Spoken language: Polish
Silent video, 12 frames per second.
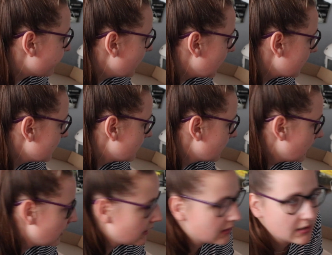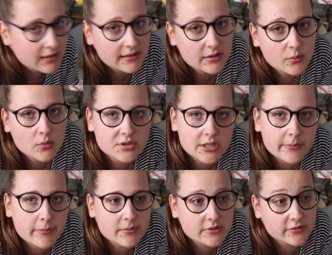tak? I ułożę je
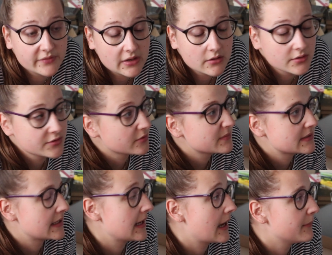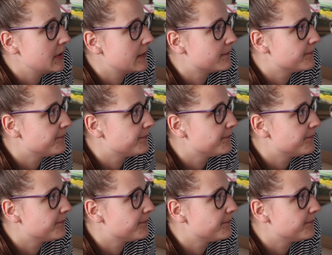po prostu wielkością, seriami.